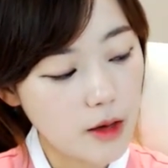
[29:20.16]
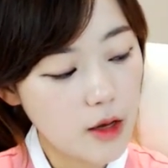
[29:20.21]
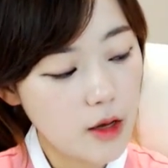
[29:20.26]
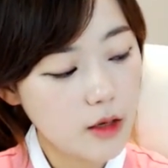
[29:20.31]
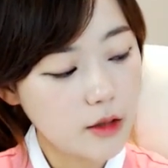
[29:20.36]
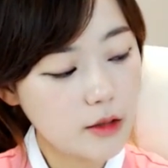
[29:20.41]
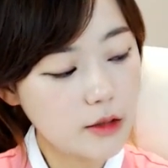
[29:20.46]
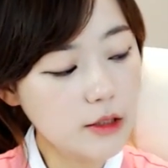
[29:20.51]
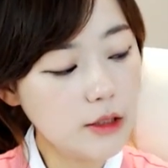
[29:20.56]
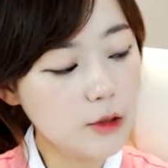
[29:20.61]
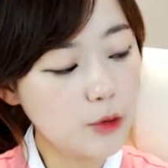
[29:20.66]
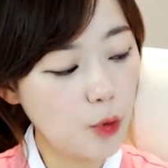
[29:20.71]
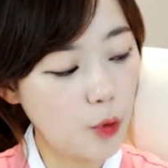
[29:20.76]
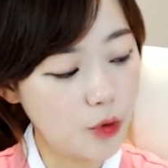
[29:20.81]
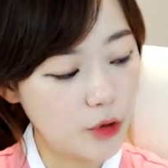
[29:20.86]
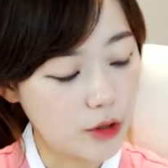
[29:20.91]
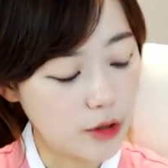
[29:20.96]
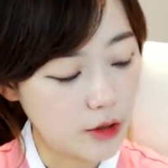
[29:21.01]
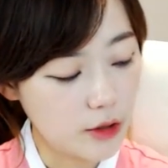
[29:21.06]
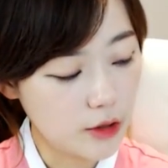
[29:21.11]
그
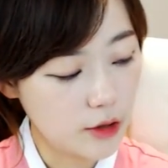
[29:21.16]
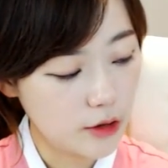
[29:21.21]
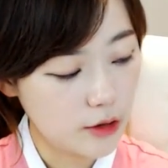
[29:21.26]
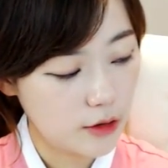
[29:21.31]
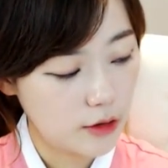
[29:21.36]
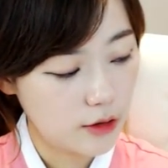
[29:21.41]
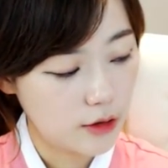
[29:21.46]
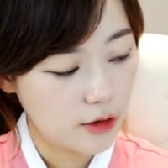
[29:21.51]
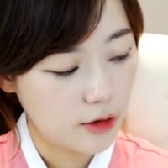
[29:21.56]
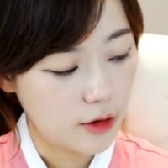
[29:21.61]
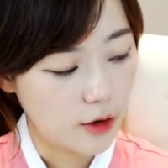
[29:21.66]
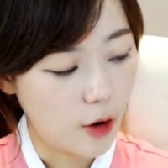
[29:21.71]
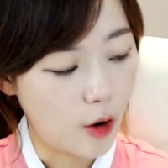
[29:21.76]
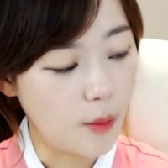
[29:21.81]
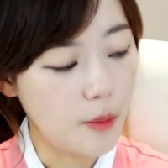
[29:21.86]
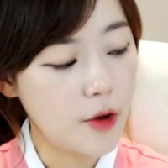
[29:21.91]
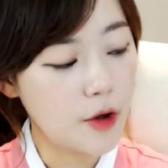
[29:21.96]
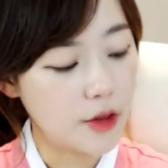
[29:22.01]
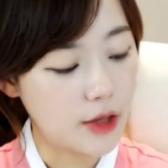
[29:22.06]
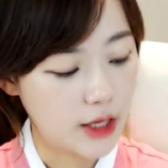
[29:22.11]
돈은
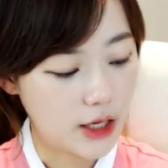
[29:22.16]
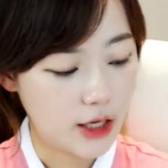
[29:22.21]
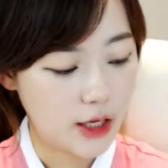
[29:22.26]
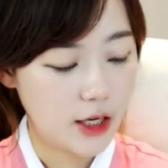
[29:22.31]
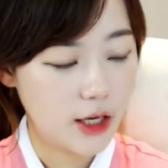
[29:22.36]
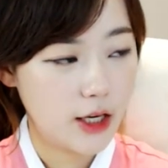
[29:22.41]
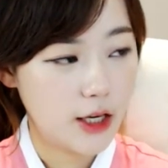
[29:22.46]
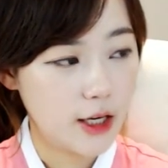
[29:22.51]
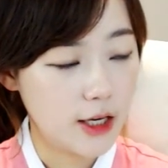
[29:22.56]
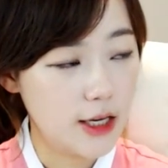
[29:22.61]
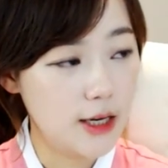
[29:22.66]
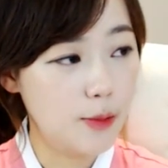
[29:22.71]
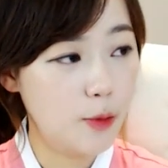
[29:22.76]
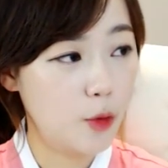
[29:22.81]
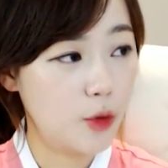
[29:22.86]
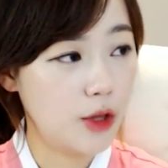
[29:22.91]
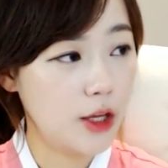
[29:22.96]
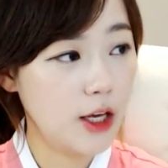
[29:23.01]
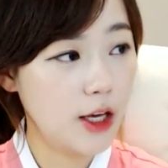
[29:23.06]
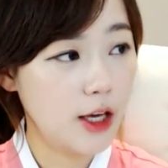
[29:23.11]
엄연히
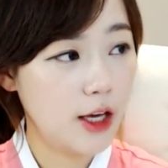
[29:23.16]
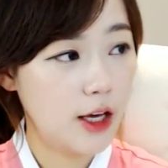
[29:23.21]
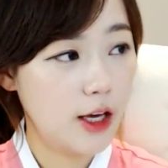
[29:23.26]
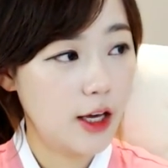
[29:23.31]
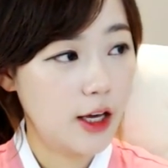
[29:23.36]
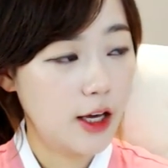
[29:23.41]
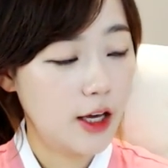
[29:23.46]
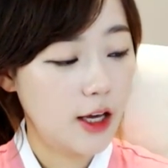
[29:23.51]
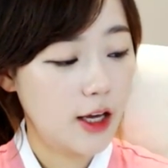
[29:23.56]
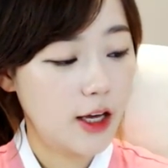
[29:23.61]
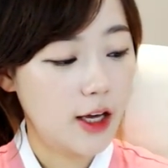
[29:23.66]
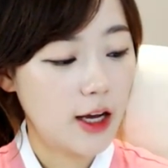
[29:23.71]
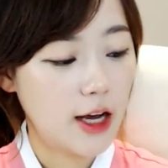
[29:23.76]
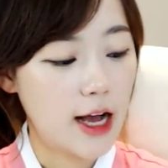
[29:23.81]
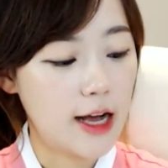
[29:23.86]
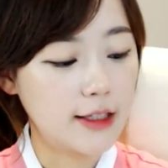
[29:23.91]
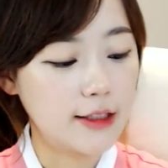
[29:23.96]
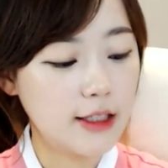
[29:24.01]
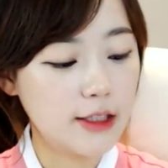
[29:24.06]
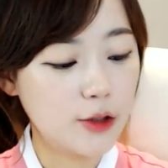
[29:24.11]
일본이
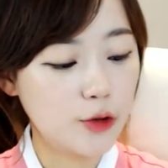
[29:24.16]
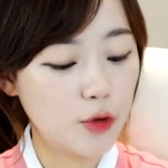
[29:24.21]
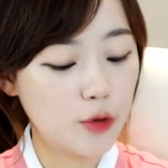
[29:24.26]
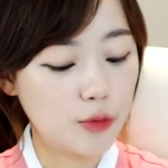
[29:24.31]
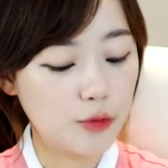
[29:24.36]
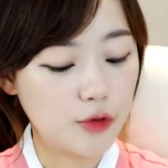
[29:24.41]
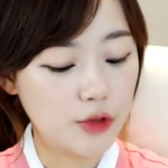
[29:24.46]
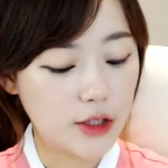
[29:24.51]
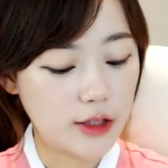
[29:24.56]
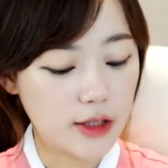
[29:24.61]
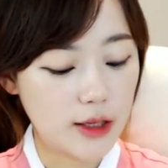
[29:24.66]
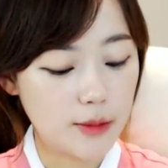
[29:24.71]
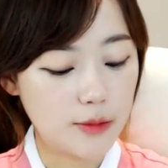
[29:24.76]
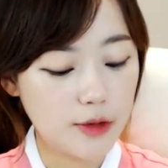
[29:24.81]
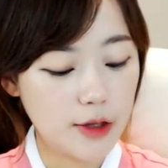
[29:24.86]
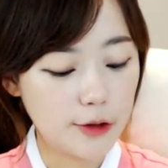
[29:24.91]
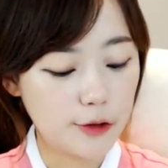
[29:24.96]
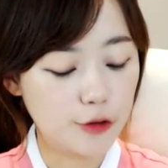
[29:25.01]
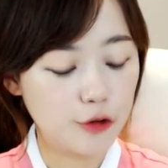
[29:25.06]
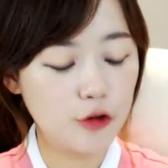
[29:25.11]
강제징용 문제
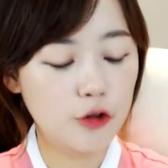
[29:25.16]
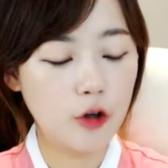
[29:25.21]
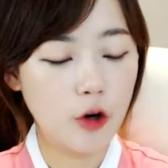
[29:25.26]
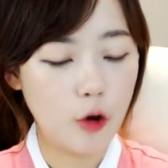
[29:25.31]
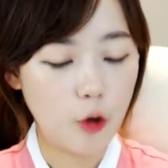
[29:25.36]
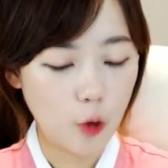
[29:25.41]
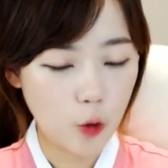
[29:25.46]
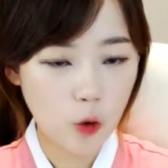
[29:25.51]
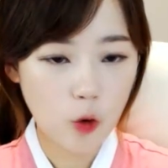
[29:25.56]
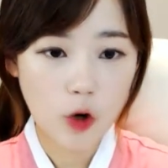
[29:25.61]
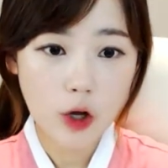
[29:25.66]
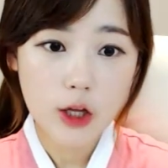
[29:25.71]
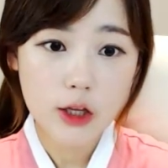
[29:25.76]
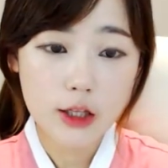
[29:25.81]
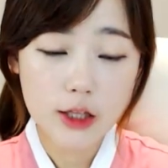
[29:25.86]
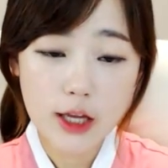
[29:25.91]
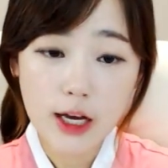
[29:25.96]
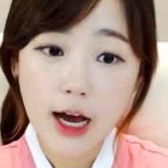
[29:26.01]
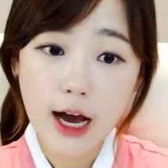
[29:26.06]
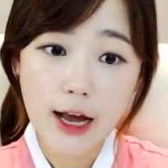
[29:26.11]
때문에 준 거고
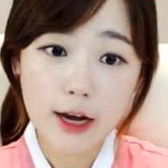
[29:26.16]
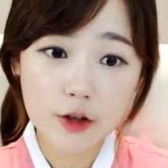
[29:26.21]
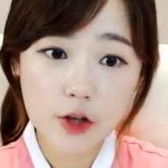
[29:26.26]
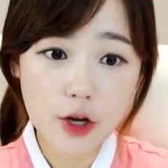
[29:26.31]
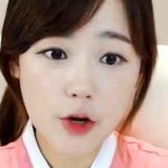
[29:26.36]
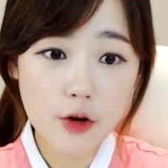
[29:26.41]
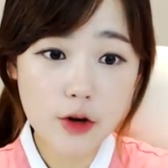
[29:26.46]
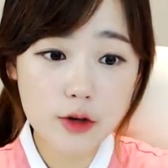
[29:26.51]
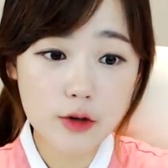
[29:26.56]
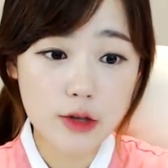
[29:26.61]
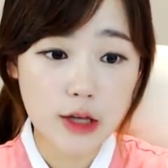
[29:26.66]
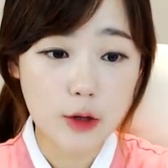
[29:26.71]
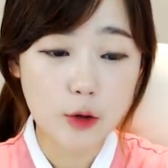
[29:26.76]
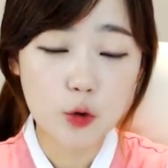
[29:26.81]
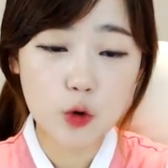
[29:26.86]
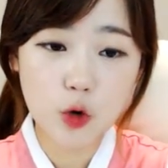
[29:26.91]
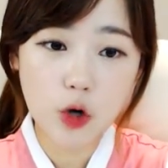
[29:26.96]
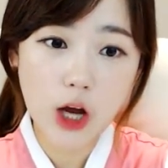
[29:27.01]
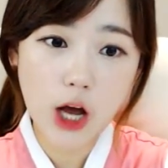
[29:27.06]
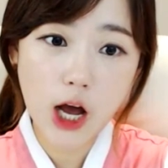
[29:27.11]
니네가 알아서 해결해서
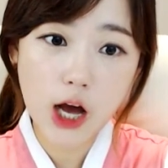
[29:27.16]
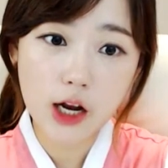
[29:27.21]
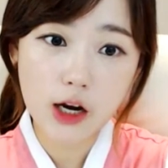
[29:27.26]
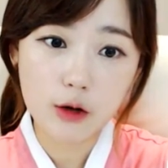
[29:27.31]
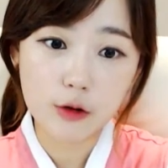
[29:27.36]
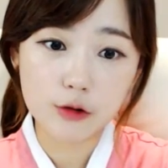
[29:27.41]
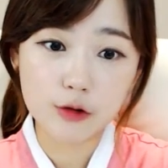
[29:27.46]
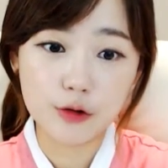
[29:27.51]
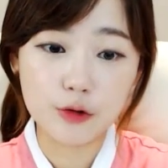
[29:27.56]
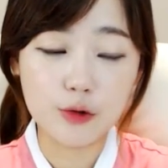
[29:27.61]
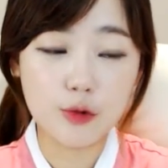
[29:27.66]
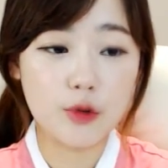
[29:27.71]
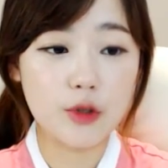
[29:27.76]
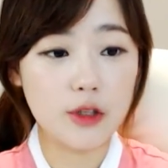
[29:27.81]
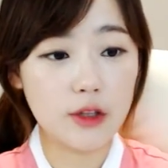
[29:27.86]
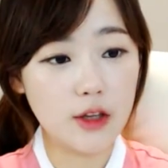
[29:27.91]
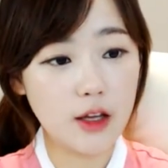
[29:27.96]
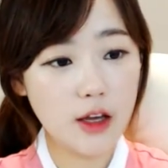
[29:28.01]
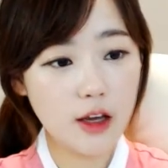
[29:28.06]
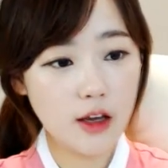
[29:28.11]
나눠줘라 라고 준
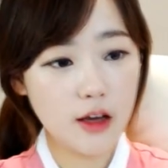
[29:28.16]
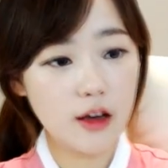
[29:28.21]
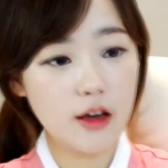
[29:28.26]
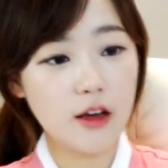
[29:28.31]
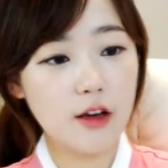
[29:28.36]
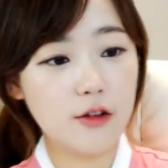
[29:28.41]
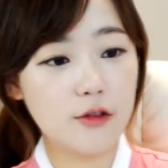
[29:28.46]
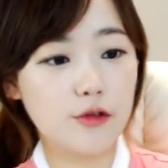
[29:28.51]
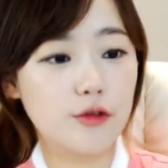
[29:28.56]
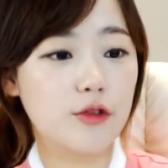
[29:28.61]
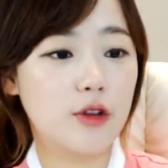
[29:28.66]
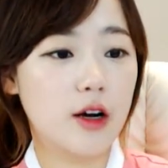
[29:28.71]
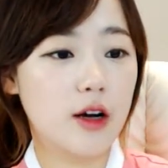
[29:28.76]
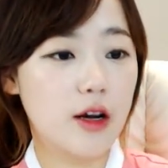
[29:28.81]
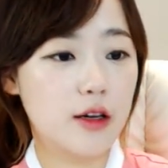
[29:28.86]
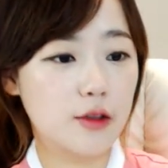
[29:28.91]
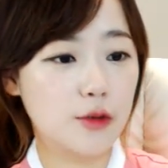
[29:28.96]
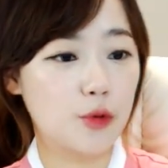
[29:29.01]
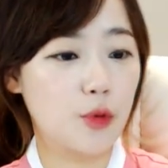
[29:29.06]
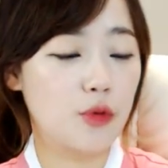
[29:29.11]
돈인데 국가가
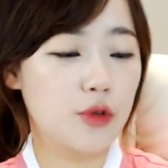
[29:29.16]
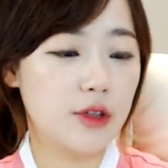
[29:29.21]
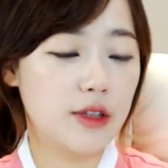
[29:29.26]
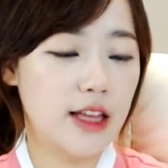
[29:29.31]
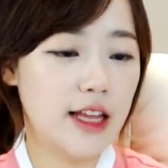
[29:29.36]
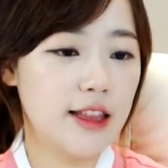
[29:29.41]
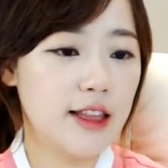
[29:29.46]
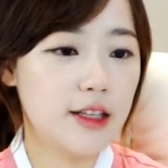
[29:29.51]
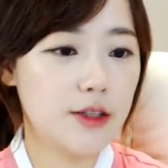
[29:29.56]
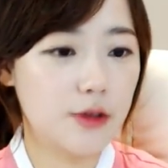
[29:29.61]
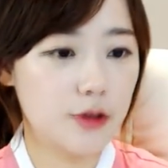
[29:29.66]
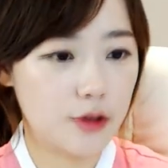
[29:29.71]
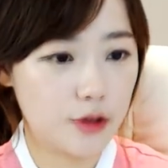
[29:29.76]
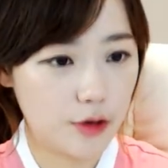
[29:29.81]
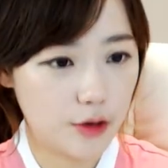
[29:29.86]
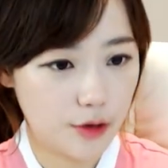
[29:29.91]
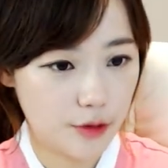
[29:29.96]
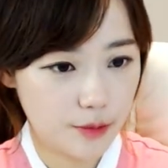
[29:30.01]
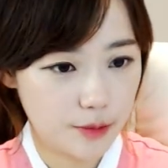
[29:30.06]
그 돈을 딴 데 썼죠.